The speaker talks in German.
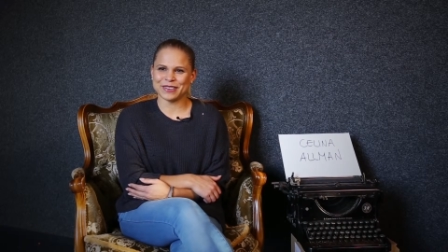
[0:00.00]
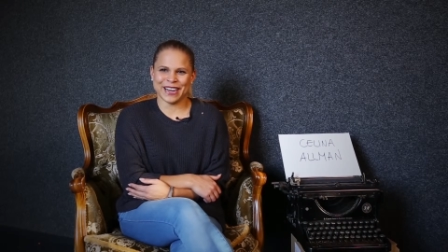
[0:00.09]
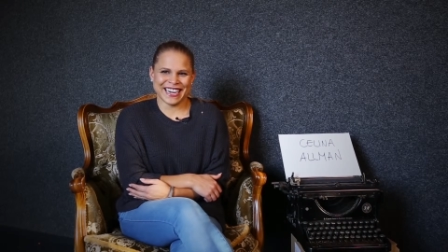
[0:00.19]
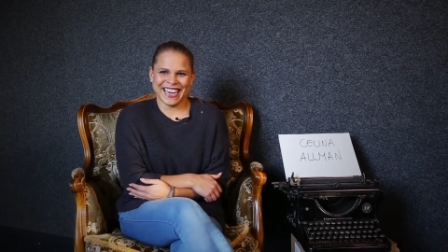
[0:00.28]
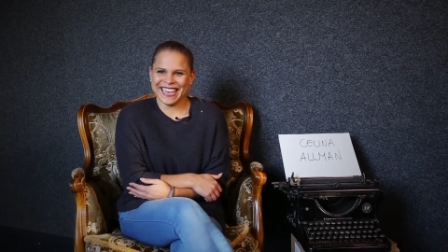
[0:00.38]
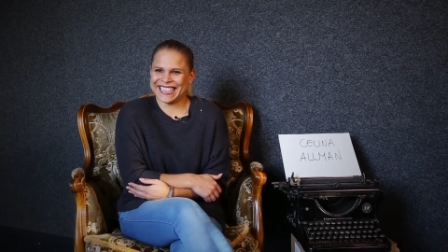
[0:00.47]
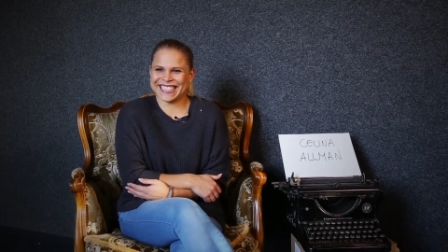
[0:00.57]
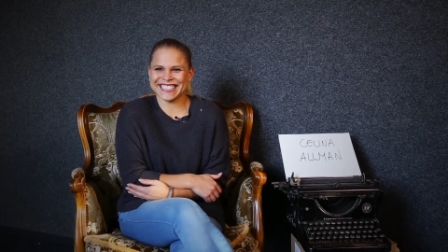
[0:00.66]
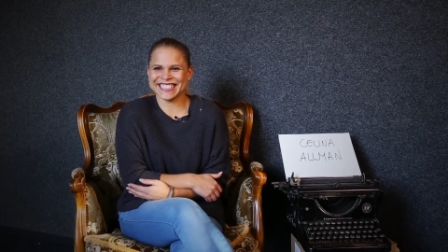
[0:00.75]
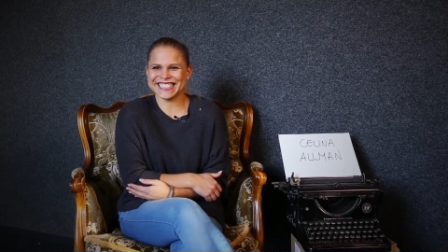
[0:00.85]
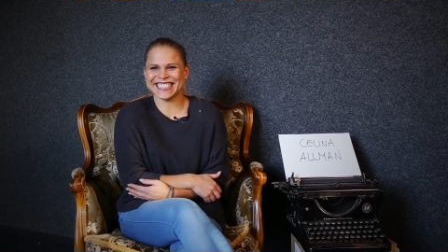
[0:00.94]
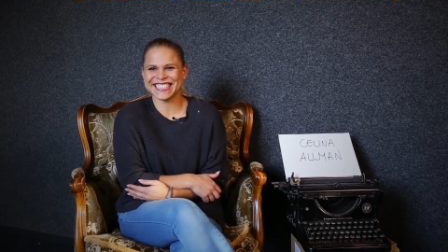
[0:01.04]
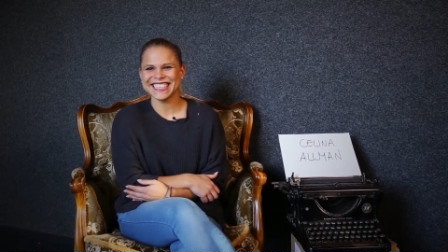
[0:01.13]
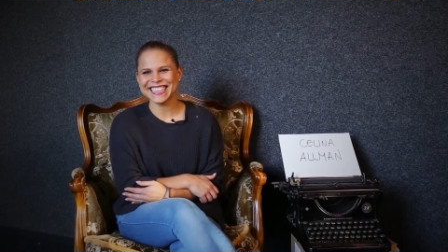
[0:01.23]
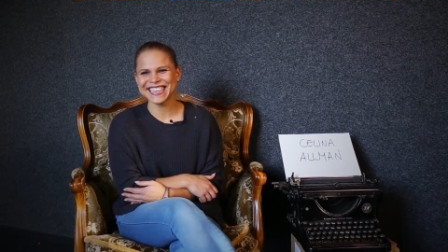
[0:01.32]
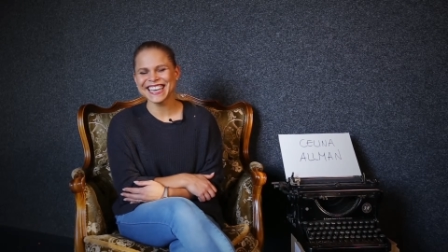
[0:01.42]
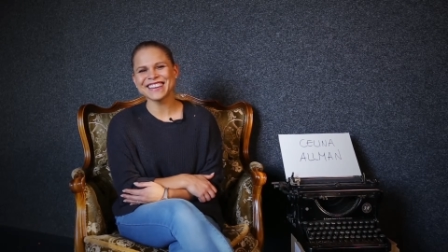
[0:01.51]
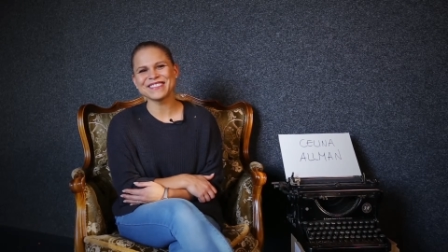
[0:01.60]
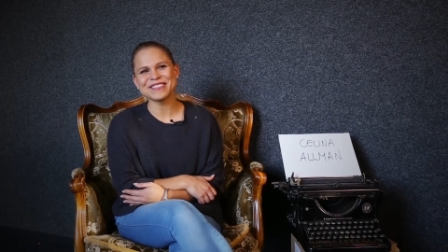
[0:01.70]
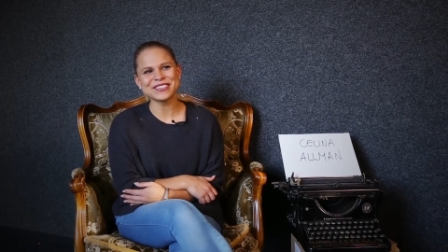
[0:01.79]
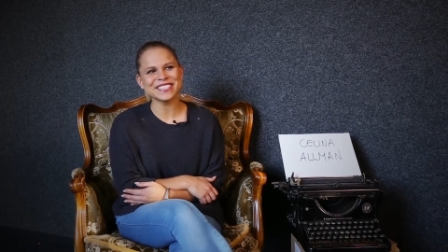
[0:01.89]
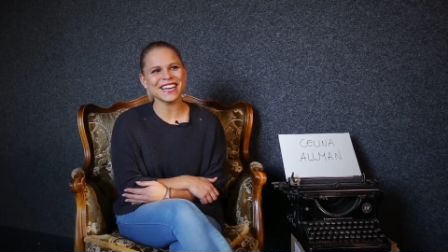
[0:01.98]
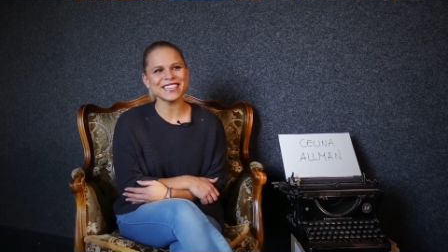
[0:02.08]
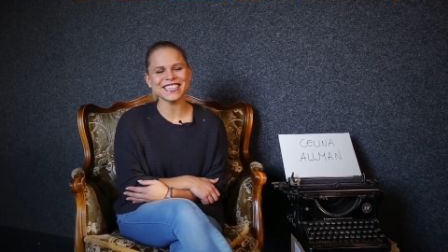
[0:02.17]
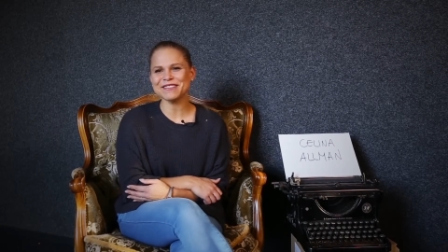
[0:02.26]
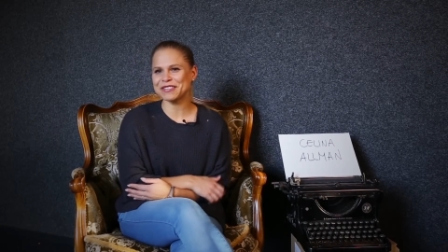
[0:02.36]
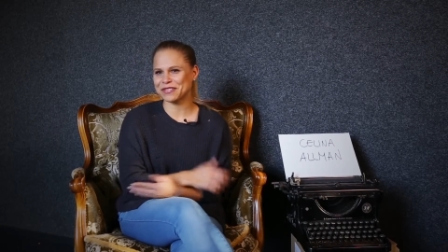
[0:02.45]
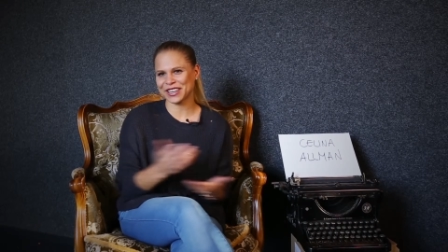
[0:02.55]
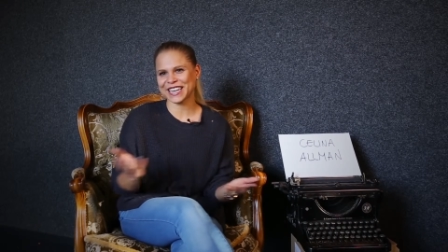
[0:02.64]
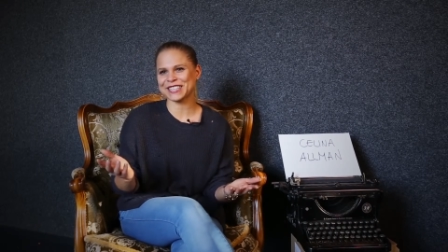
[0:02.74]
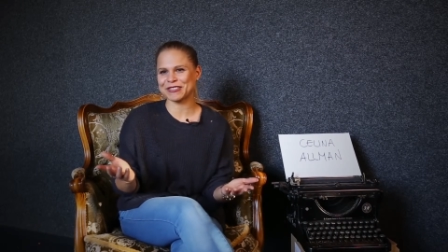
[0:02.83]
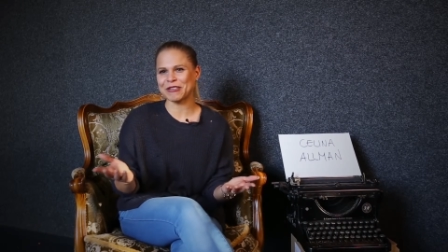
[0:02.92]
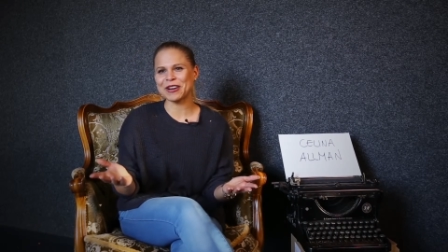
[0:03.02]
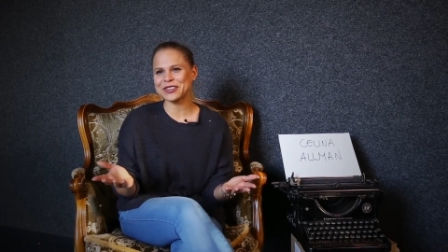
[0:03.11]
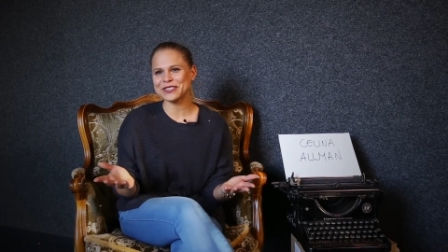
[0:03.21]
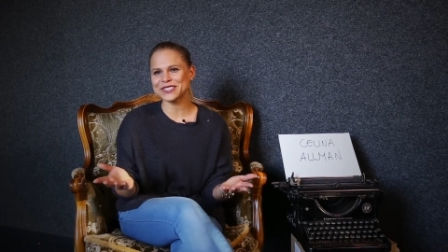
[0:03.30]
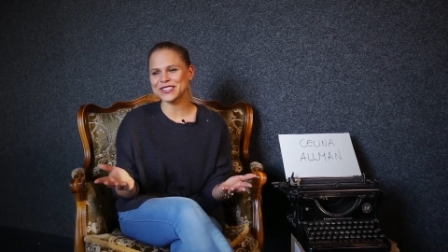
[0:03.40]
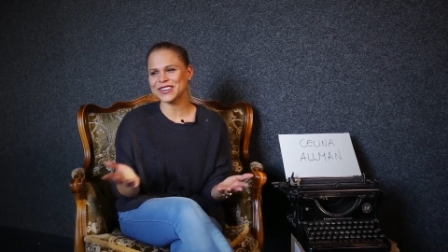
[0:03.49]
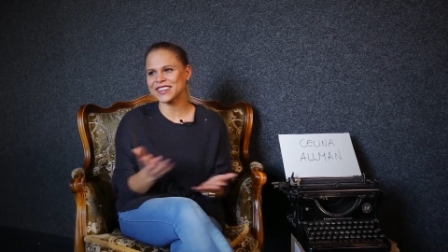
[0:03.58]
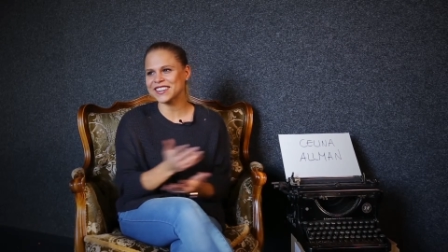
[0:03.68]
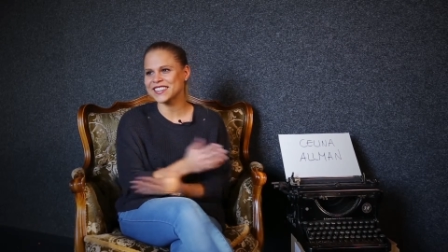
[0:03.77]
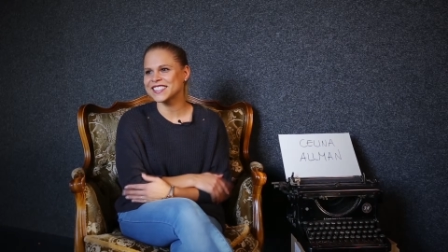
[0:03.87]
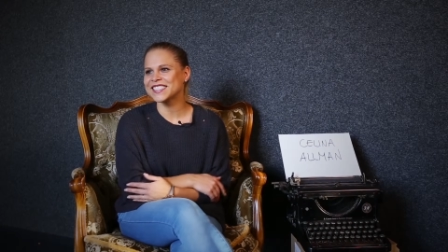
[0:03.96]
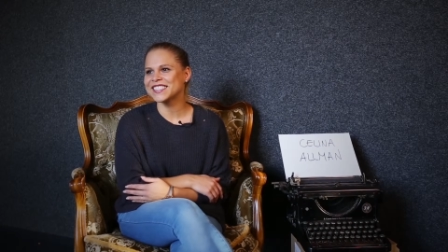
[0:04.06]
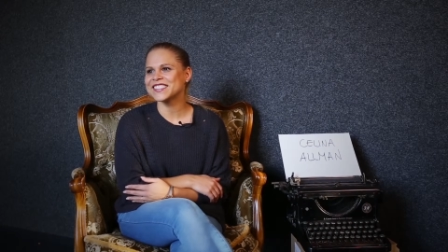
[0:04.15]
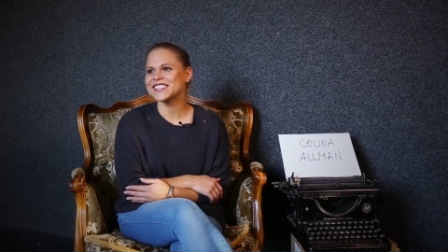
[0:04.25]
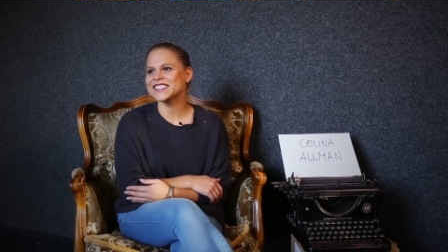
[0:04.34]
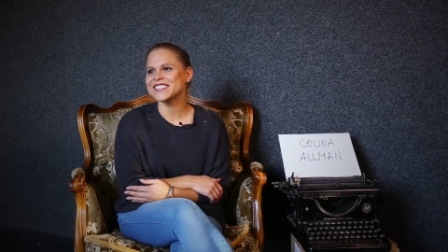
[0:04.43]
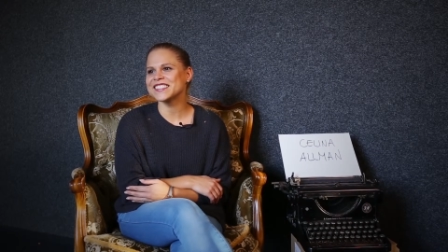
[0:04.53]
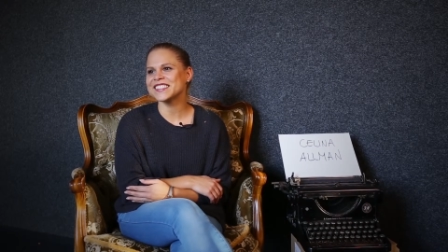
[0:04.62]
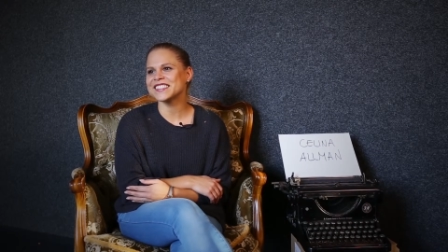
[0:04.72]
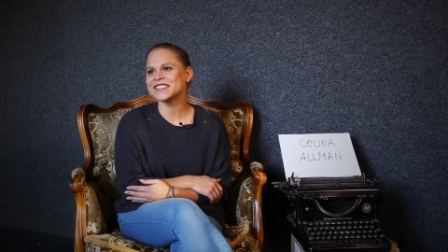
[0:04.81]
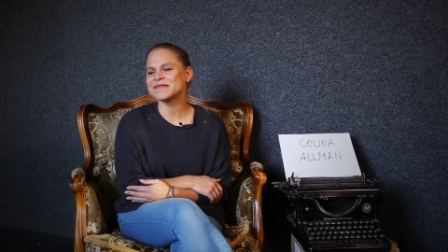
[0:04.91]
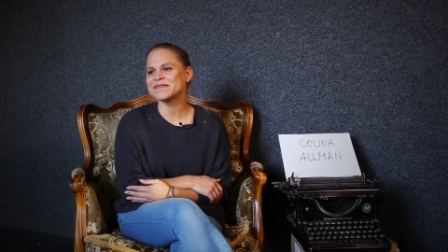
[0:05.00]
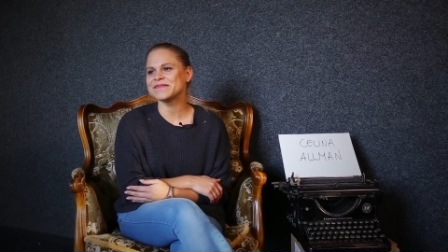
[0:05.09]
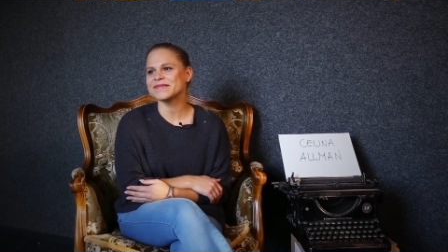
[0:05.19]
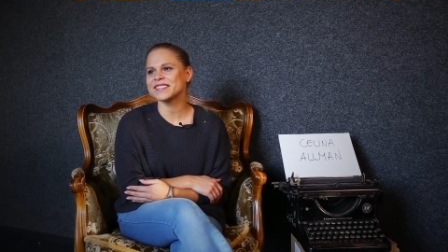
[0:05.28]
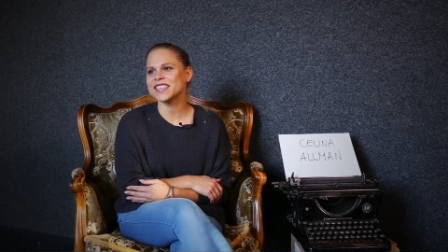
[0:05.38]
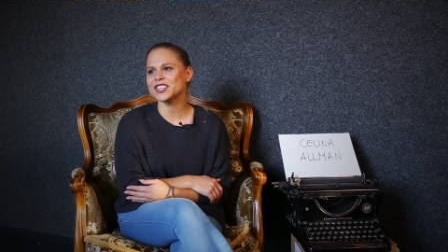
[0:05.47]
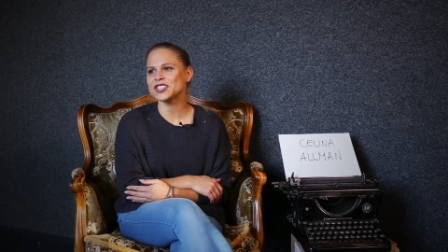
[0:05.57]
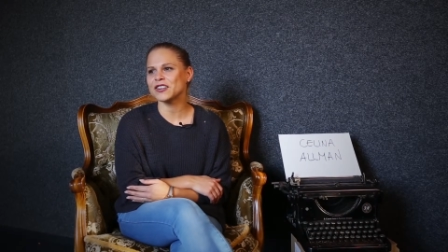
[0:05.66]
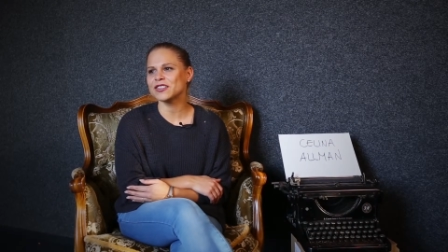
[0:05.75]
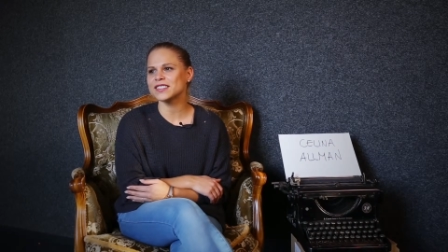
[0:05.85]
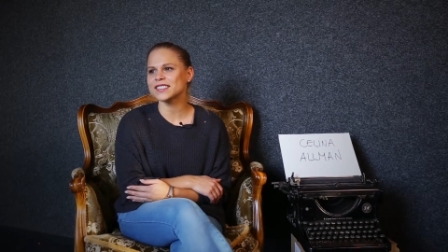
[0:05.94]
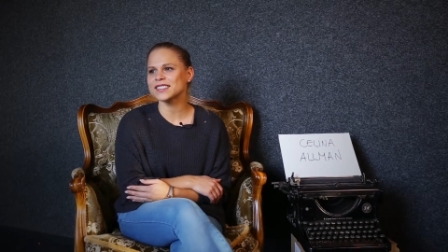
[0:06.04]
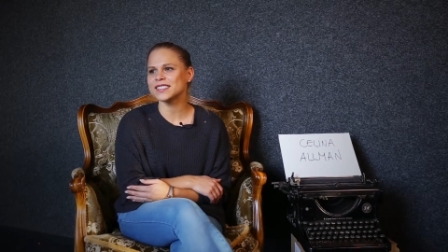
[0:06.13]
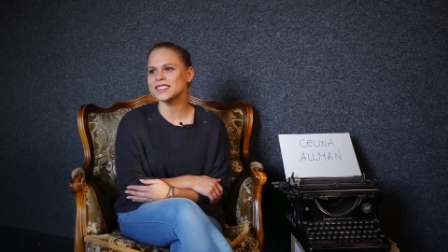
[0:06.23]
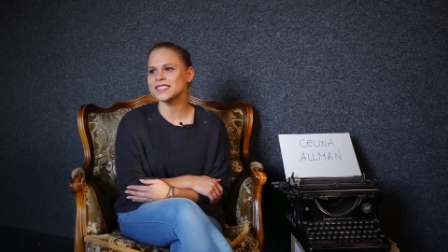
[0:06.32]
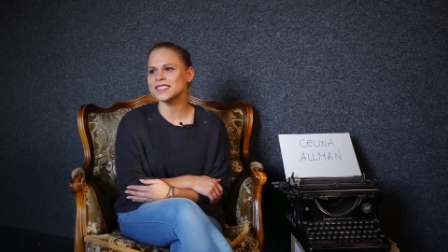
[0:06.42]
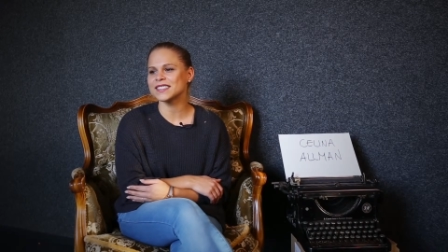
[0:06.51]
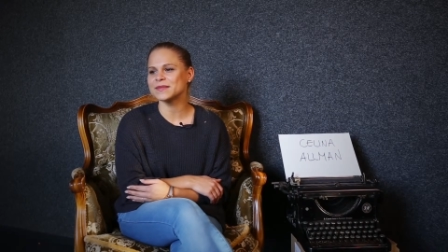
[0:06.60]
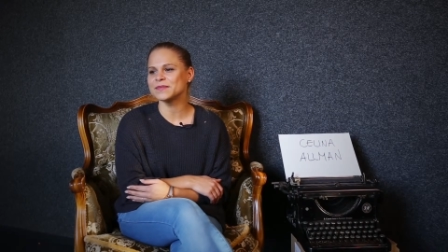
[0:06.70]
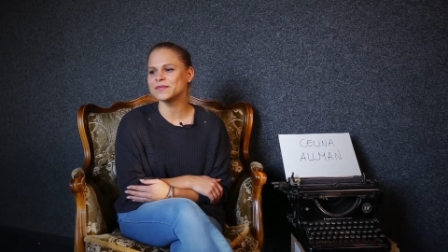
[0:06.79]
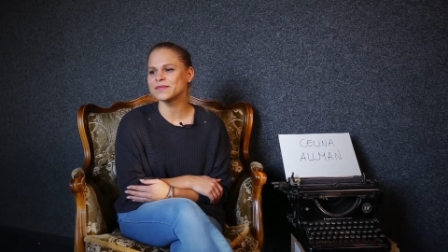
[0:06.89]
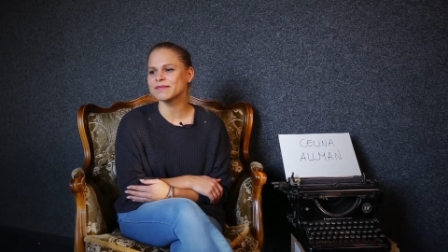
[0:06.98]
vergleichen. man muss halt irgendwie für Recht und Ordnung sorgen und ähm, ja, schauen, dass die ähm,